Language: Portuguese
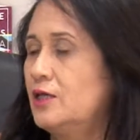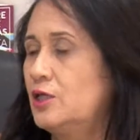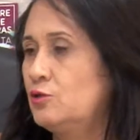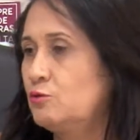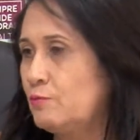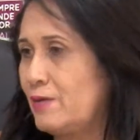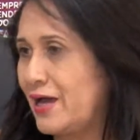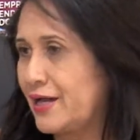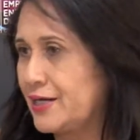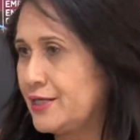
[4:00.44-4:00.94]
e
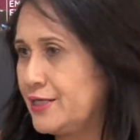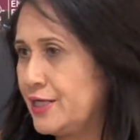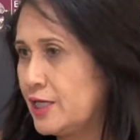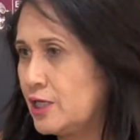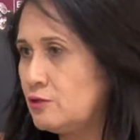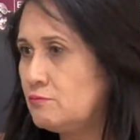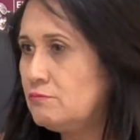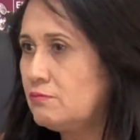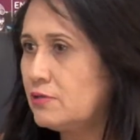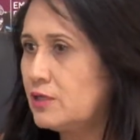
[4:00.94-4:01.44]
no
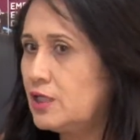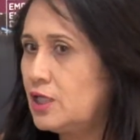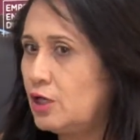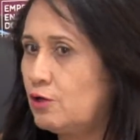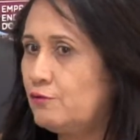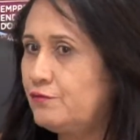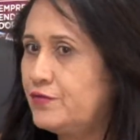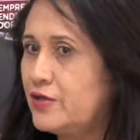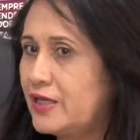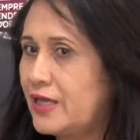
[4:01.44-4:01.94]
Maranhão, e
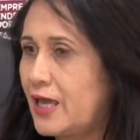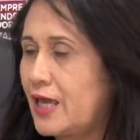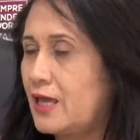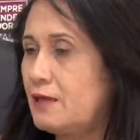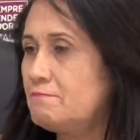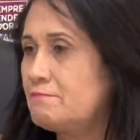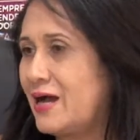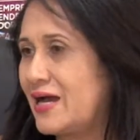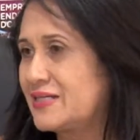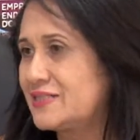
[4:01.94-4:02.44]
eu
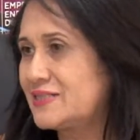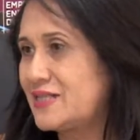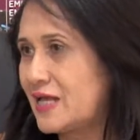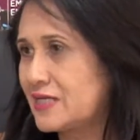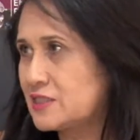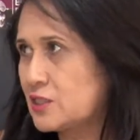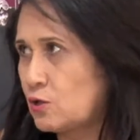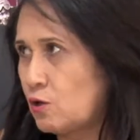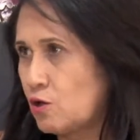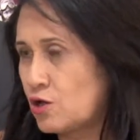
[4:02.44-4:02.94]
fiquei mais
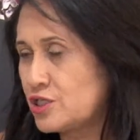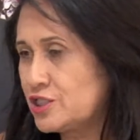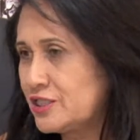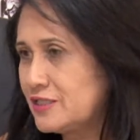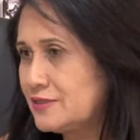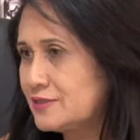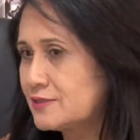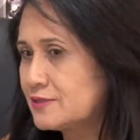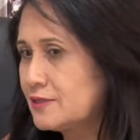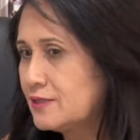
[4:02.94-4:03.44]
nas
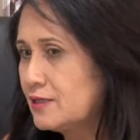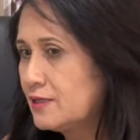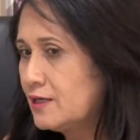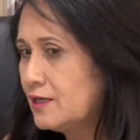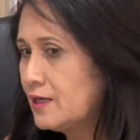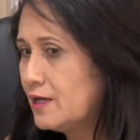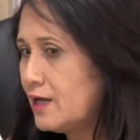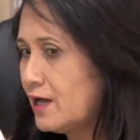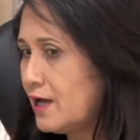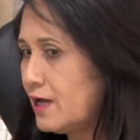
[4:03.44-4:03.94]
lojas.
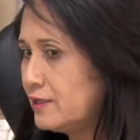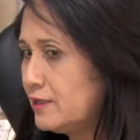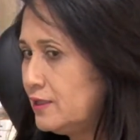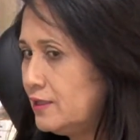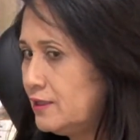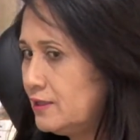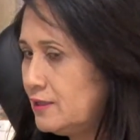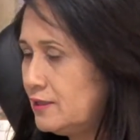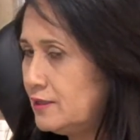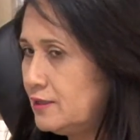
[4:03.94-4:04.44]

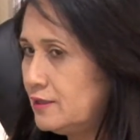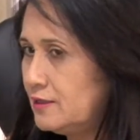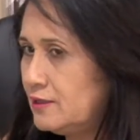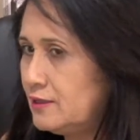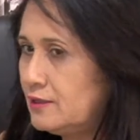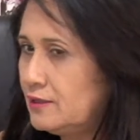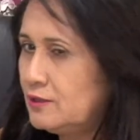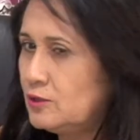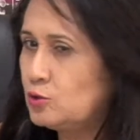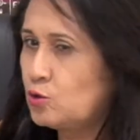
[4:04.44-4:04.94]

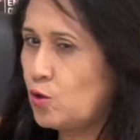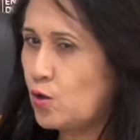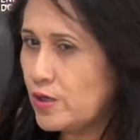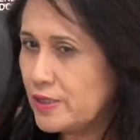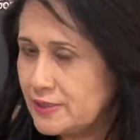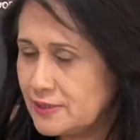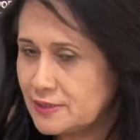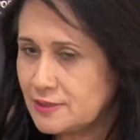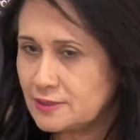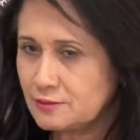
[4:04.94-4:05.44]
E em
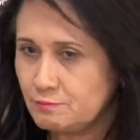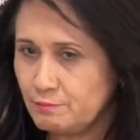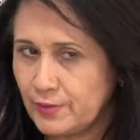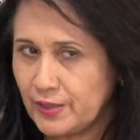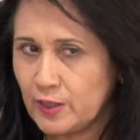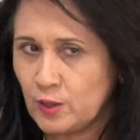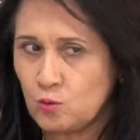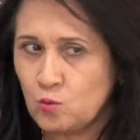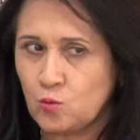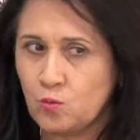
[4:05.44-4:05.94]

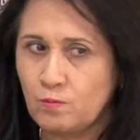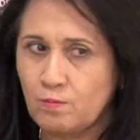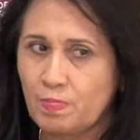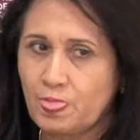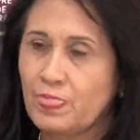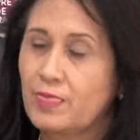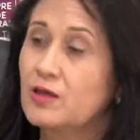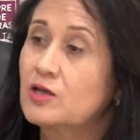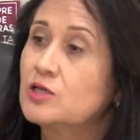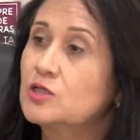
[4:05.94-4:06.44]
2000
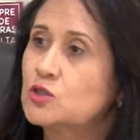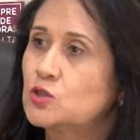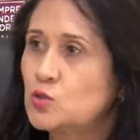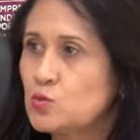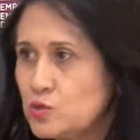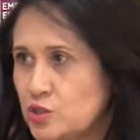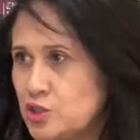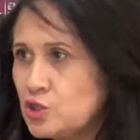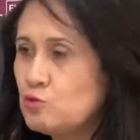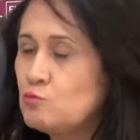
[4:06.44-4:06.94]

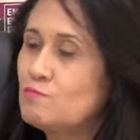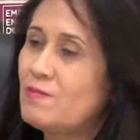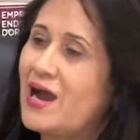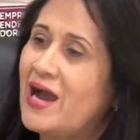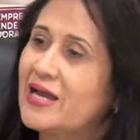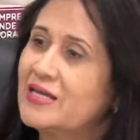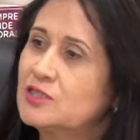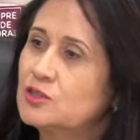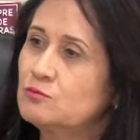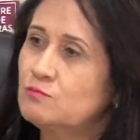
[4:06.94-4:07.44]
surgiu
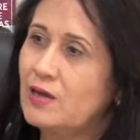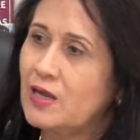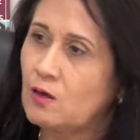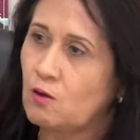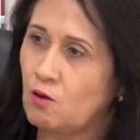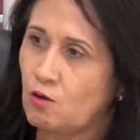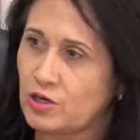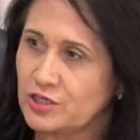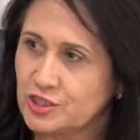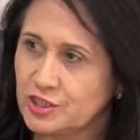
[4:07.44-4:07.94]
mais uma
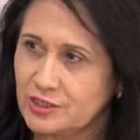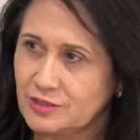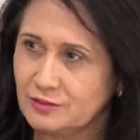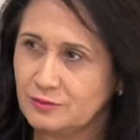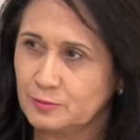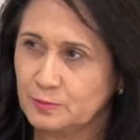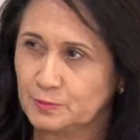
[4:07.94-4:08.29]
loja,